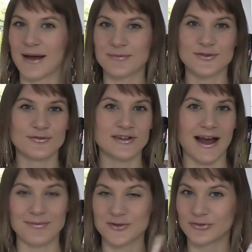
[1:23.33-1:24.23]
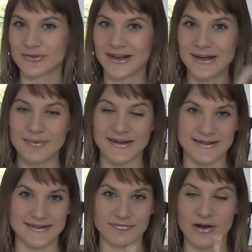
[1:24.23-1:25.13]
absoluter, absoluter
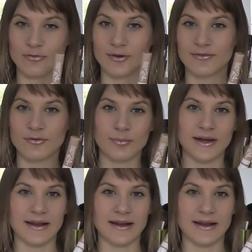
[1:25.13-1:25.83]
Lieblingsfavorit von mir.